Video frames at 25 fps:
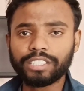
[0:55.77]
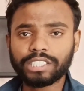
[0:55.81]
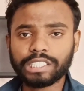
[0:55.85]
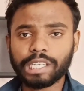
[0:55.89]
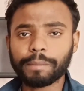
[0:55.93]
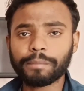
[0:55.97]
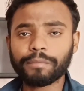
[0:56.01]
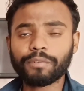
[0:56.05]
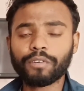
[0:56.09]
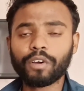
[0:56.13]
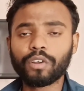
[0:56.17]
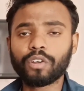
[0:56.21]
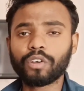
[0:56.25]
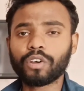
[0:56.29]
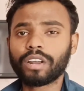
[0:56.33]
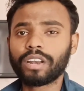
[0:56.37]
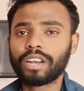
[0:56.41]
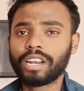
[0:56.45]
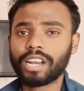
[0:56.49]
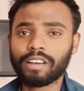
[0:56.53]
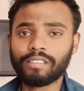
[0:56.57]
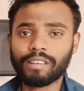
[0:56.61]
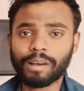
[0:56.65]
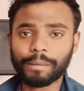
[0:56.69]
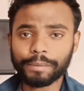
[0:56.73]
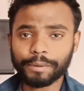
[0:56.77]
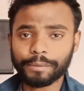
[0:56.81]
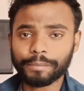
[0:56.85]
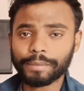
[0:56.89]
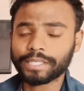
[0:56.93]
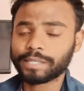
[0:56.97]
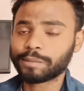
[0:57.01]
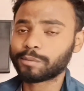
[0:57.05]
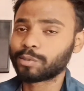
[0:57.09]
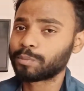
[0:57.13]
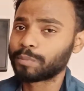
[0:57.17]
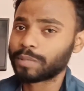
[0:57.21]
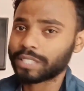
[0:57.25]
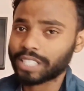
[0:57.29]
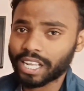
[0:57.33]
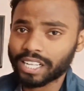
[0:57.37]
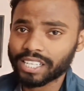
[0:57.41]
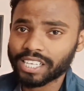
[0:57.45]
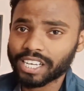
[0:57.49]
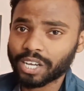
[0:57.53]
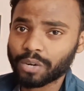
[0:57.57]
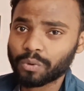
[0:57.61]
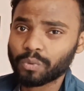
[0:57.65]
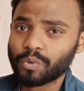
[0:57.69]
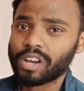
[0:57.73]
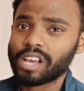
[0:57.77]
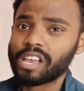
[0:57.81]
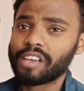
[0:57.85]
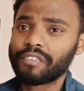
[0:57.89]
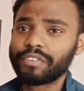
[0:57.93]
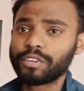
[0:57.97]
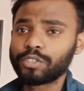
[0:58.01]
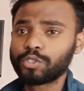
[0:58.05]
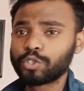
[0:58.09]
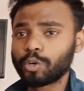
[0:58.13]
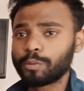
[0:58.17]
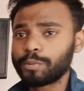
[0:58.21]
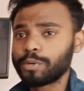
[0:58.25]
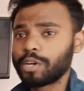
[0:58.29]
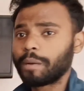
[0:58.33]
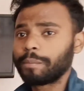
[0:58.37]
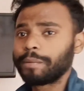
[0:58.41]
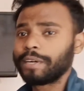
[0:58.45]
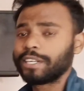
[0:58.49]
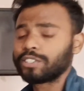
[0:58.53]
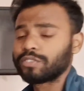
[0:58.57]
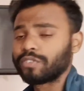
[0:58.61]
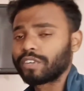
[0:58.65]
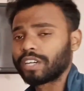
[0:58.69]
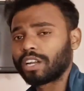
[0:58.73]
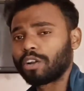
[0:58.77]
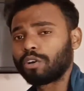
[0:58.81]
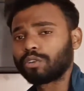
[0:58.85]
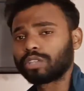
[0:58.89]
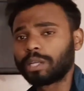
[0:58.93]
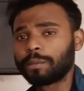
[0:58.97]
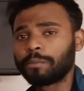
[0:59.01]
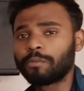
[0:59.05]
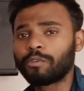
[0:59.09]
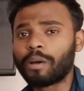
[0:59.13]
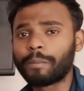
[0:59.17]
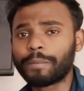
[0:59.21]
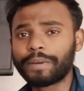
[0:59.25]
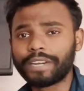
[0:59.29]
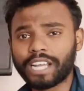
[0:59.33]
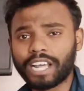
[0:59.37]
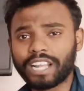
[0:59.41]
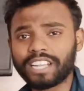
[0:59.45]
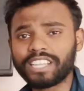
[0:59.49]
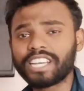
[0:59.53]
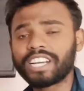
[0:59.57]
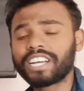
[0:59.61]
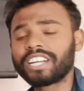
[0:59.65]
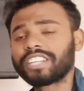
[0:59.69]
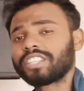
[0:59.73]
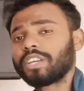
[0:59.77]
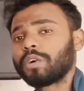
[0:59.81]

इंस्टा पे फॉलो कर लेना वहाँ पे मैं सब कुछ बता दिया करूँगा या फिर जो भी अपडेट्स वगैरह होते हैं मैं वहाँ पे डाल दिया